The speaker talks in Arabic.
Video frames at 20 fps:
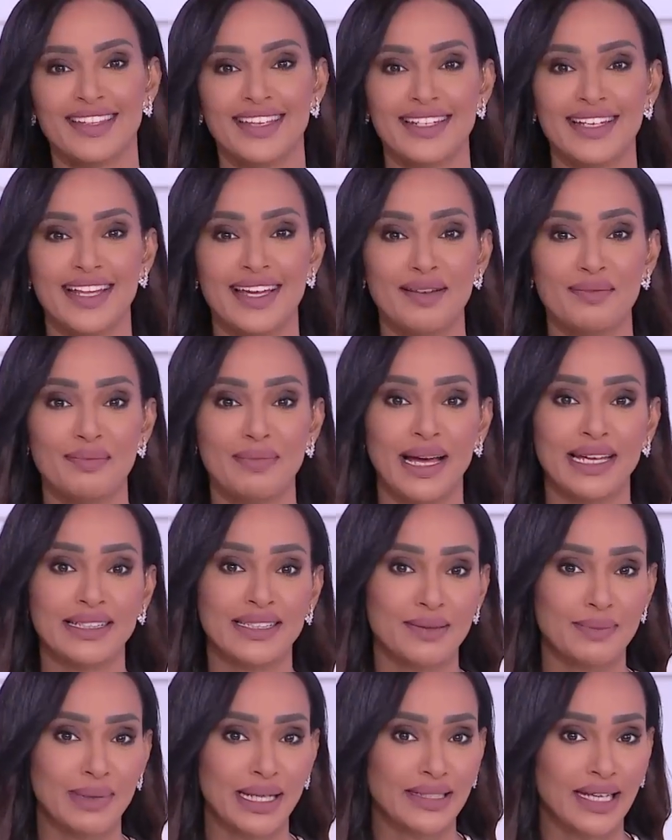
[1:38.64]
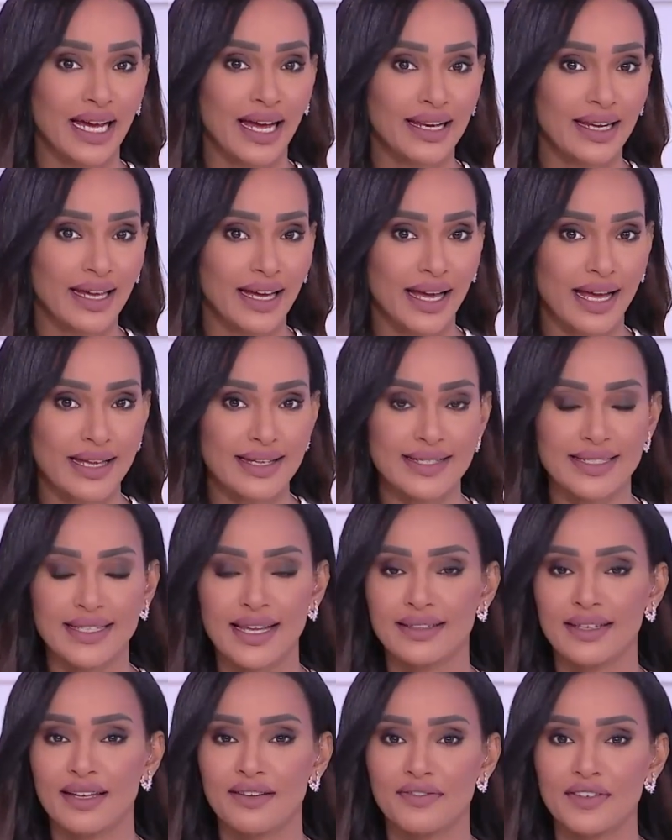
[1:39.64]
إذا بعدما دخل حيز
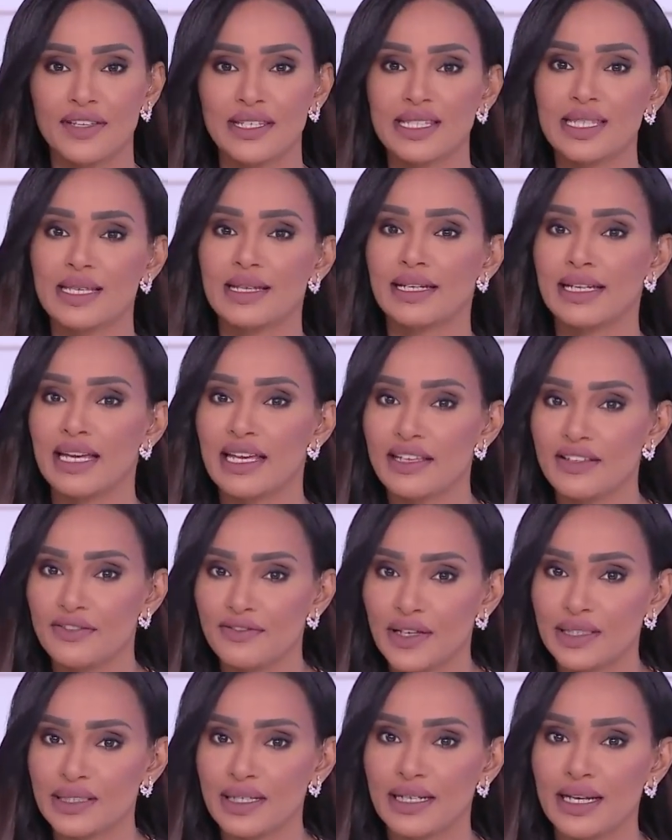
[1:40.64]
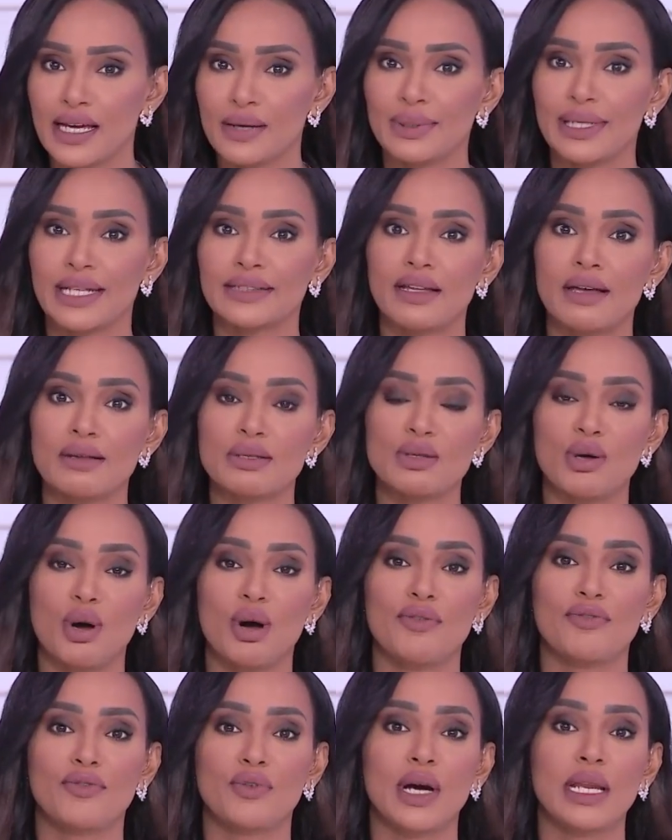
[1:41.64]
التنفيذ كيف تناولت
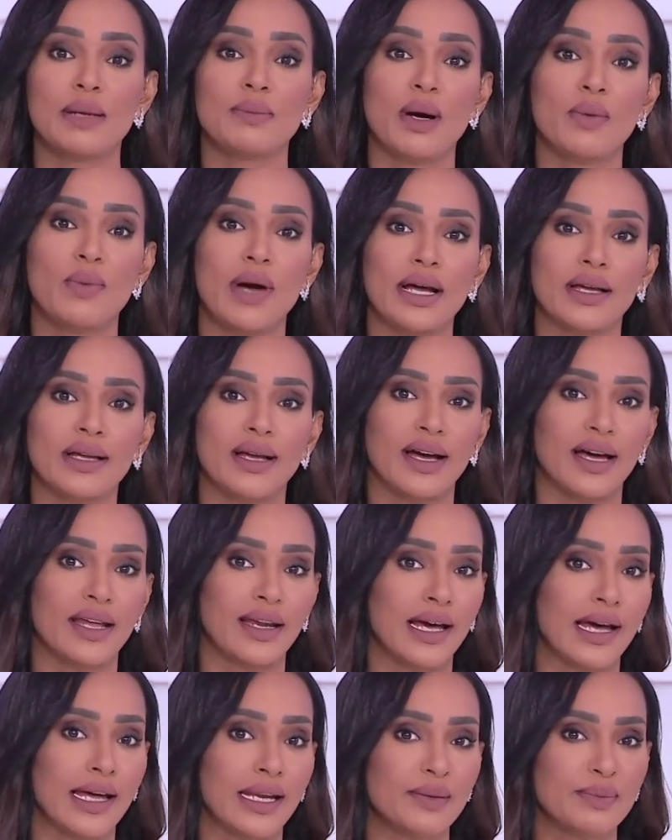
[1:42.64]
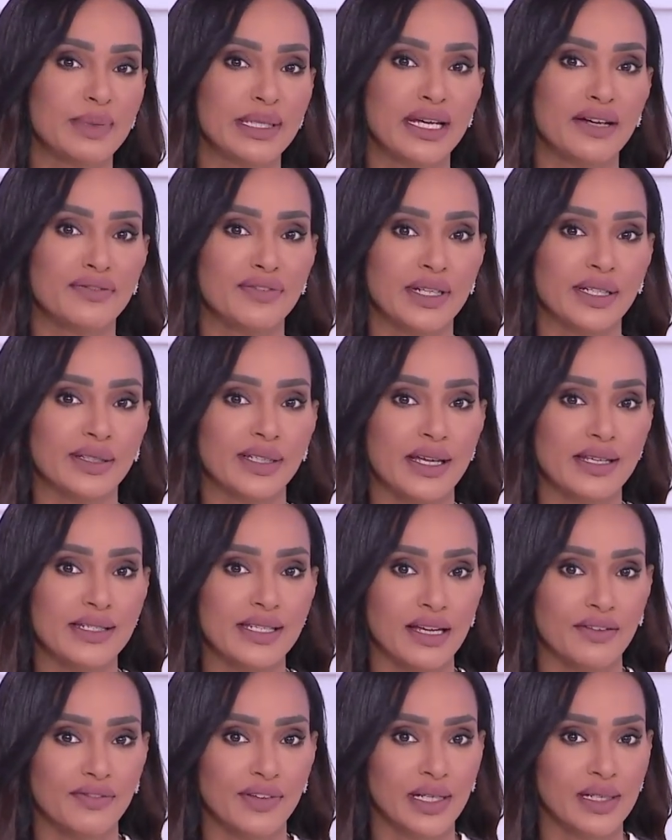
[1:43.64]
الصحف والمواقع العالمية فرض
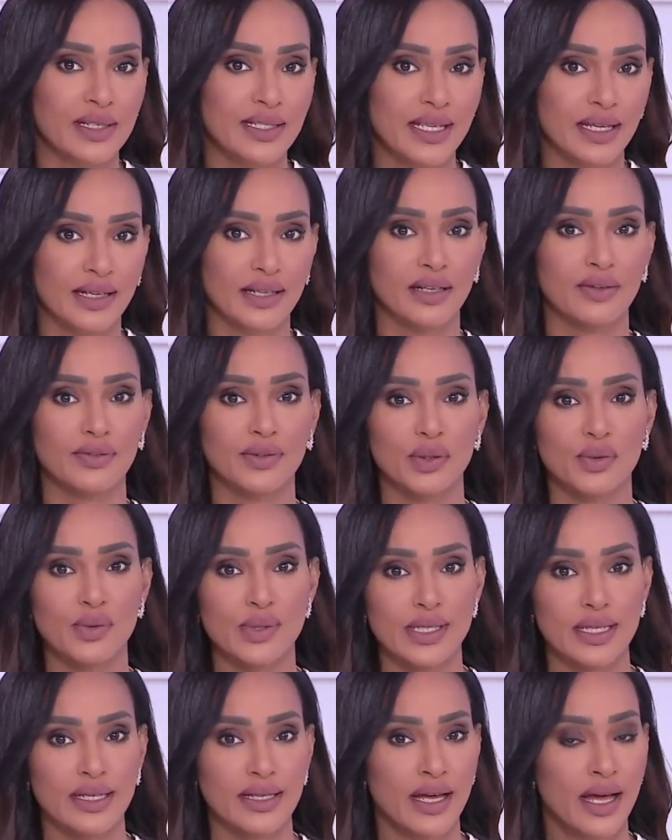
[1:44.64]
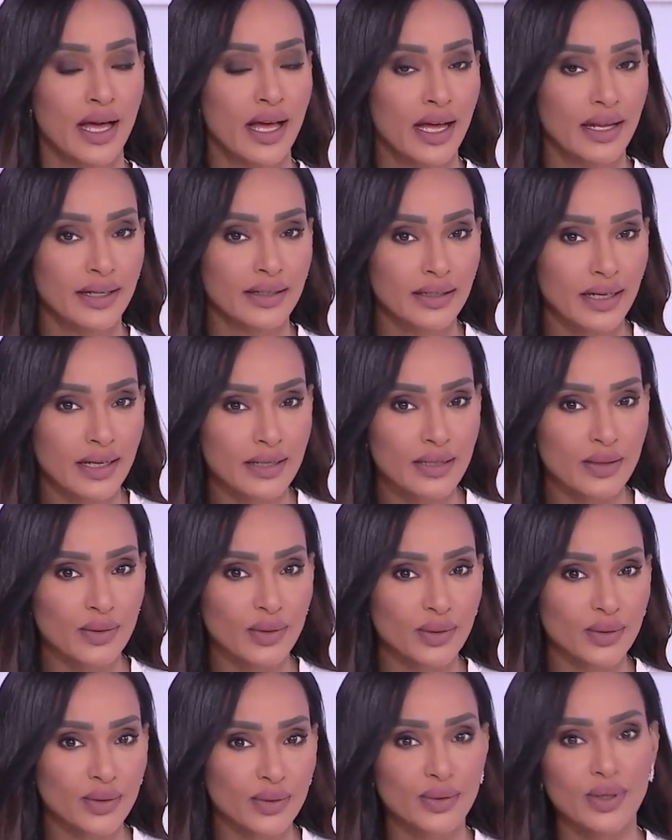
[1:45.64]
سقف لسعر النفط الروسي
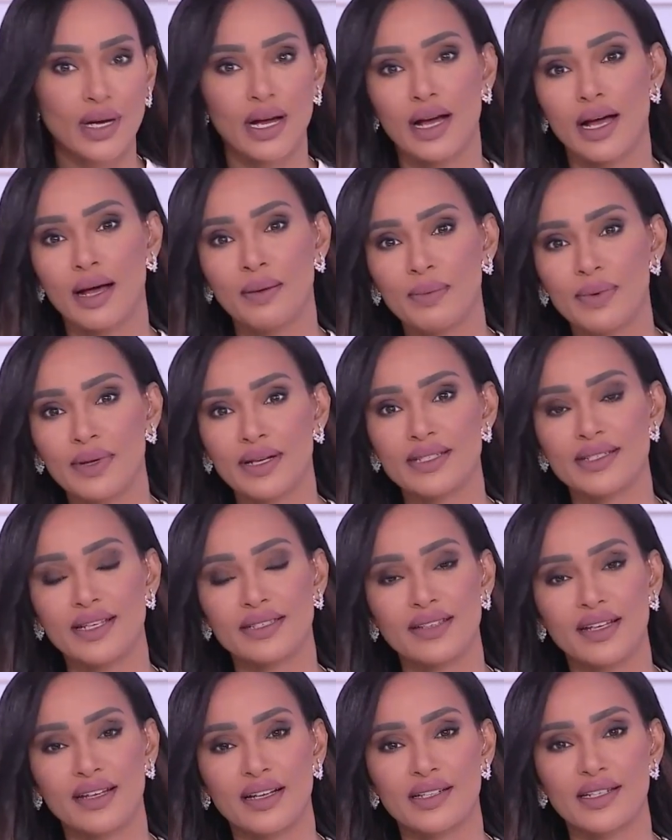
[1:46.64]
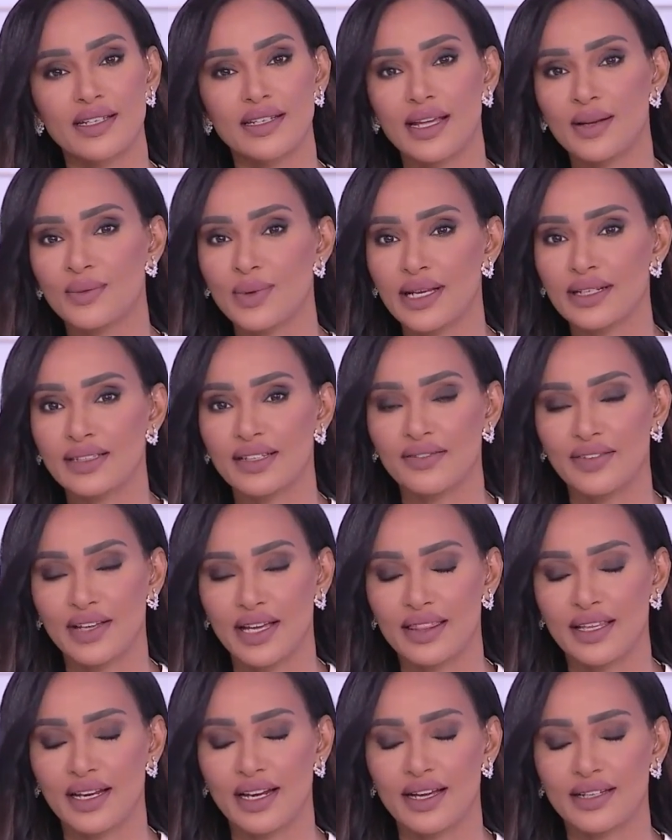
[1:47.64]
نرصد أبرز التقارير الواردة في
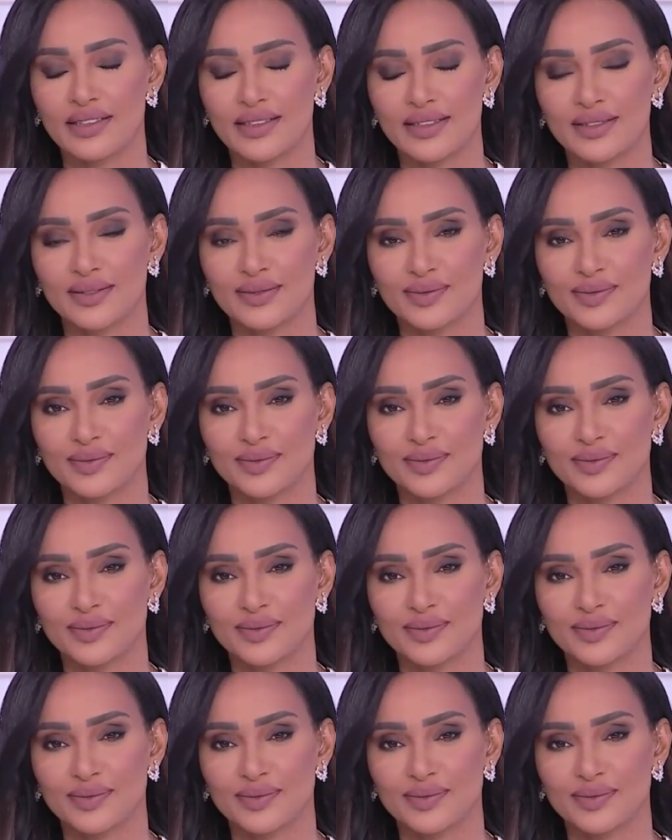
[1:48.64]
هذا العرض